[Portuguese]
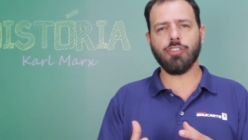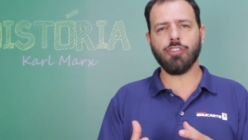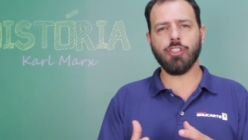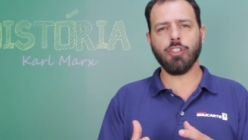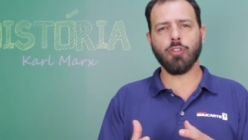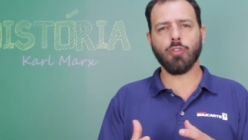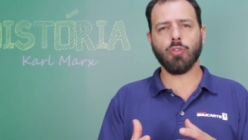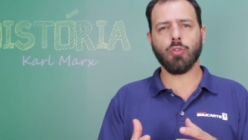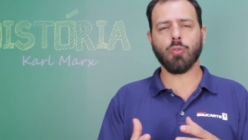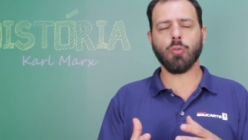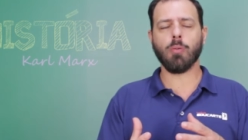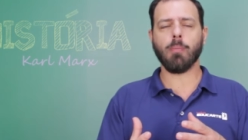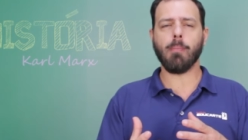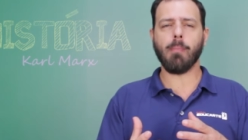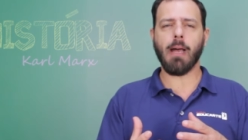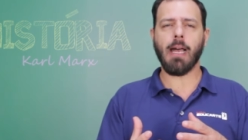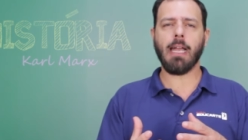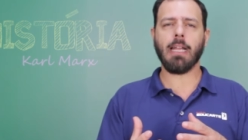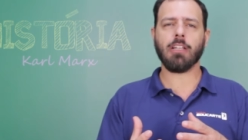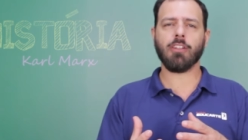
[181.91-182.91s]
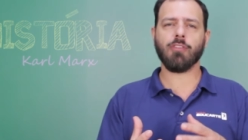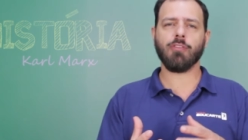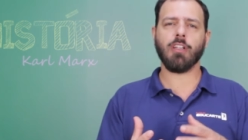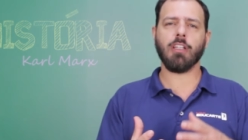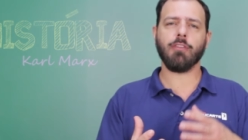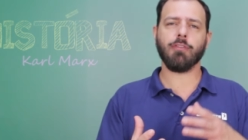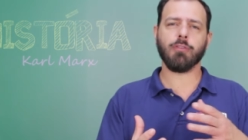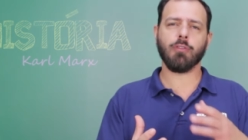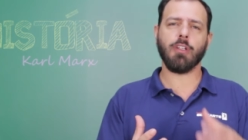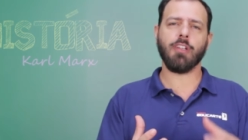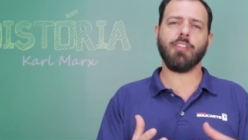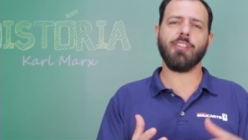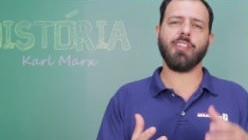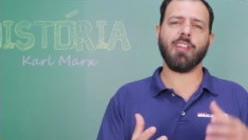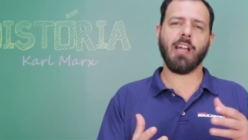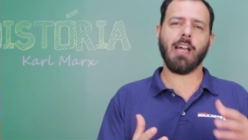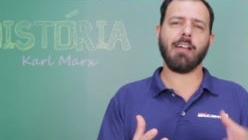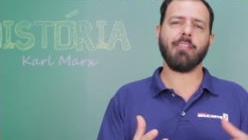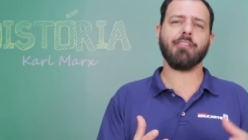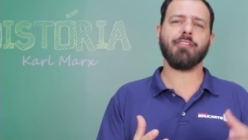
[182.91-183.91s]
disso, Marx vai
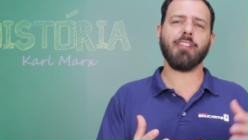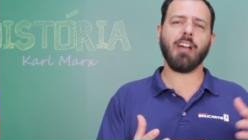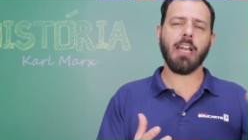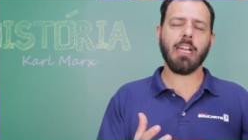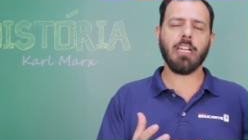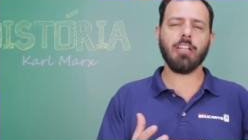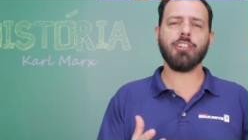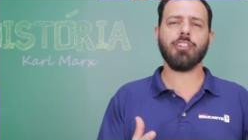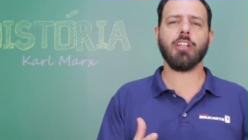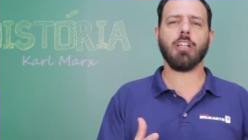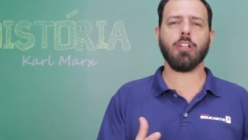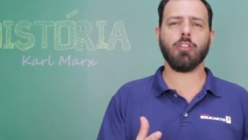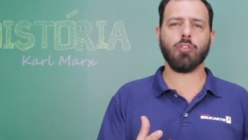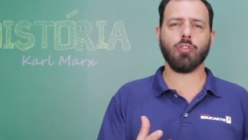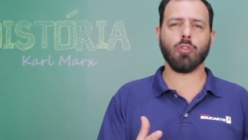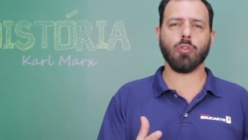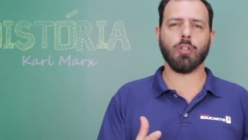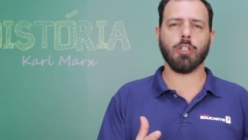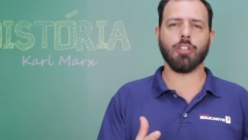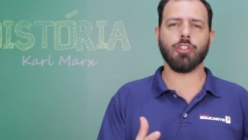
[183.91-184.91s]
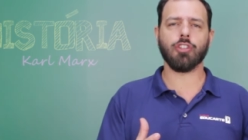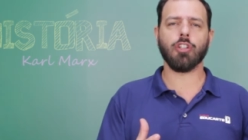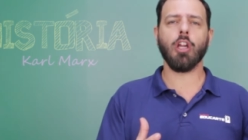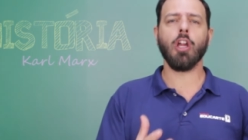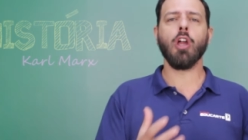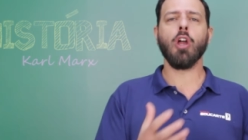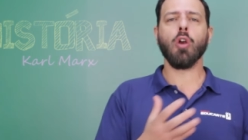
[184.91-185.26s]
influenciar várias gerações,